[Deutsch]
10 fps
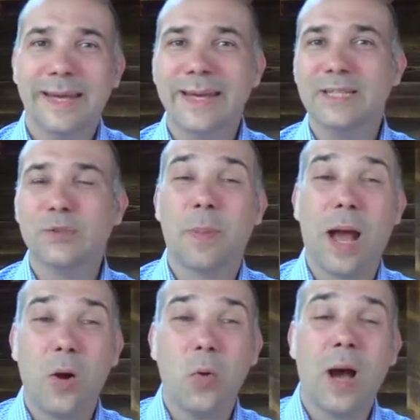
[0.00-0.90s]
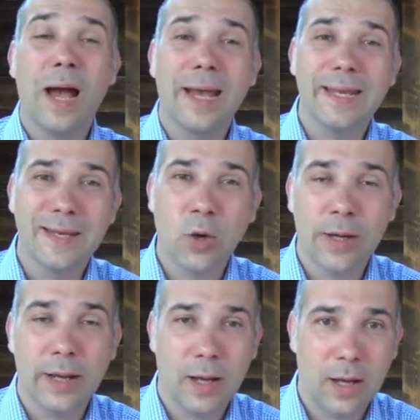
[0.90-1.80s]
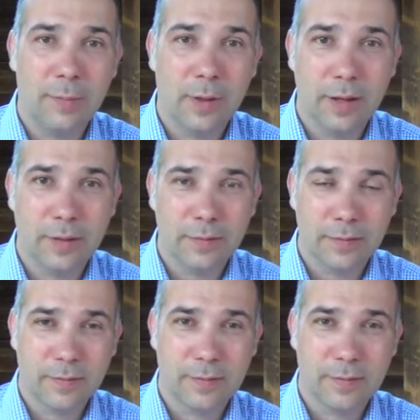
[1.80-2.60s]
ich brauche eine neue Arbeit